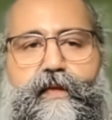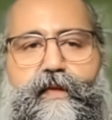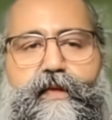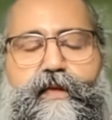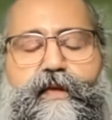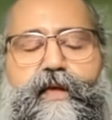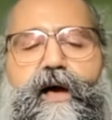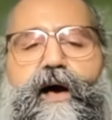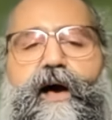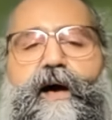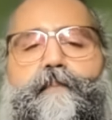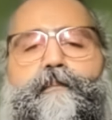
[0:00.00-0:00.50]

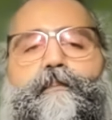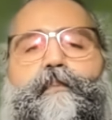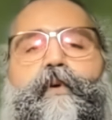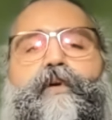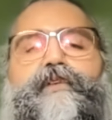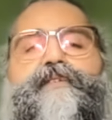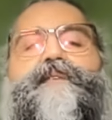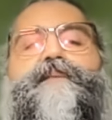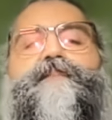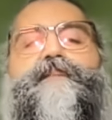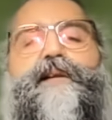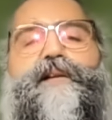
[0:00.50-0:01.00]
कि आप
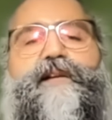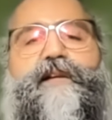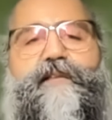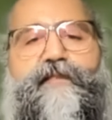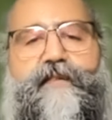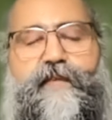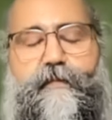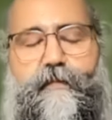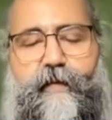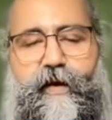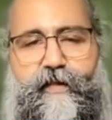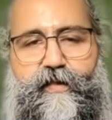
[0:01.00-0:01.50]
पॉसिबिलिटीज
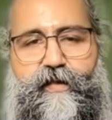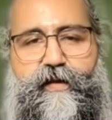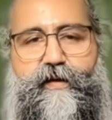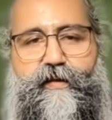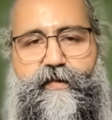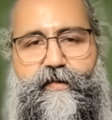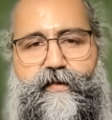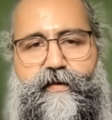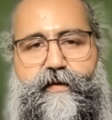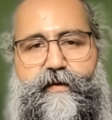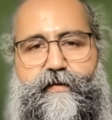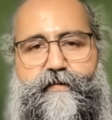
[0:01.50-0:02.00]
की बात
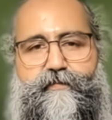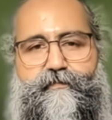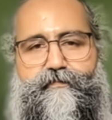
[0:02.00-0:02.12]
करते हैं